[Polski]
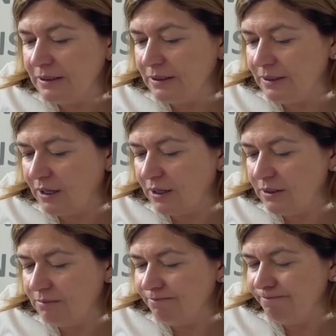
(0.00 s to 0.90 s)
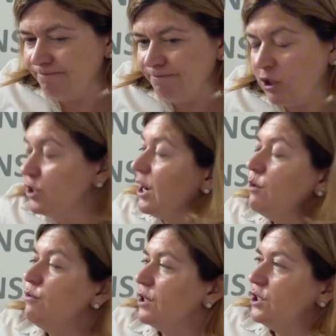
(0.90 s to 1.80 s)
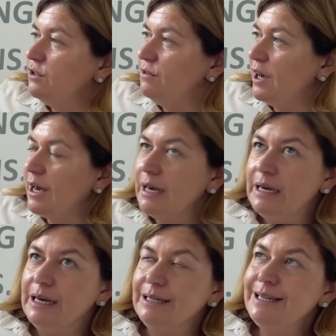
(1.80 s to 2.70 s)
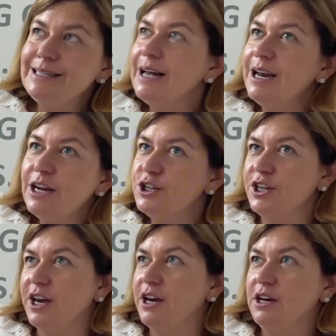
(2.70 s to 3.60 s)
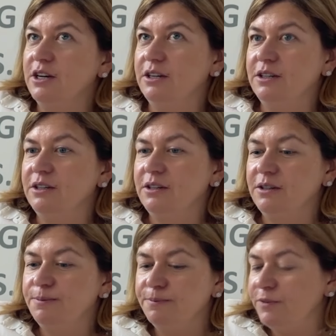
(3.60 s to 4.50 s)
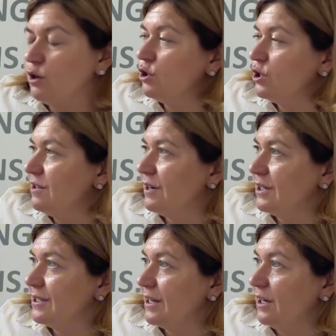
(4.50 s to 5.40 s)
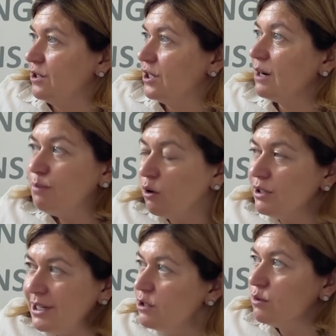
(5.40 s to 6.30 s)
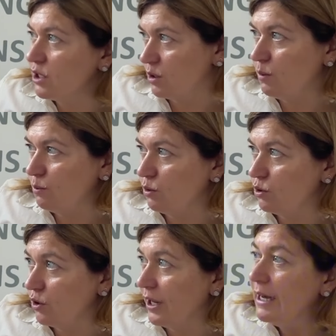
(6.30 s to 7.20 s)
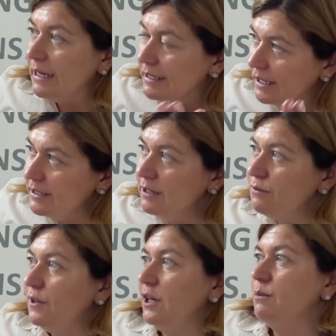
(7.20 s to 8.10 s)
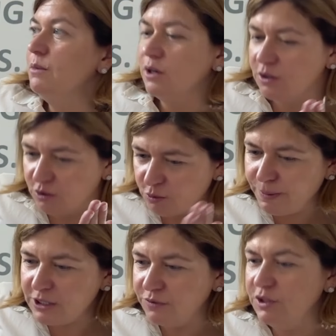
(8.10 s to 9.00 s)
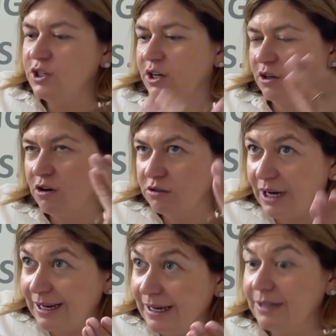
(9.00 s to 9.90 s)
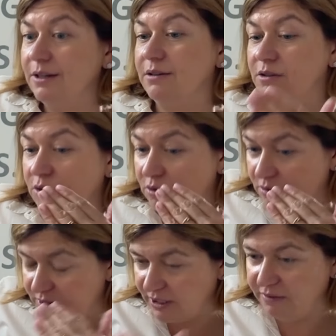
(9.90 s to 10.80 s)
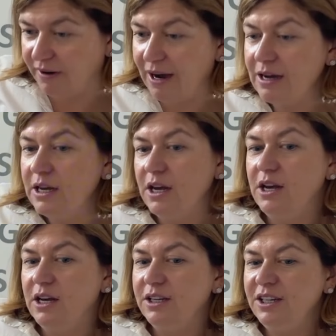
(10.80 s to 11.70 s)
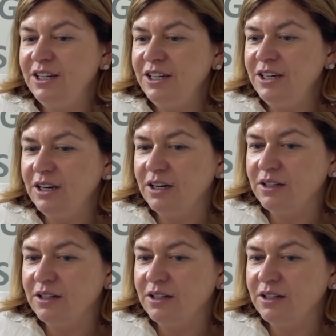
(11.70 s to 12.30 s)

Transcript: y, te mm, rozdziały właściwie niezależnie y, wykorzystywać na zajęciach, bo one nie są ze sobą połączone. Jeden film, grupa ćwiczeń od A1 do C2 i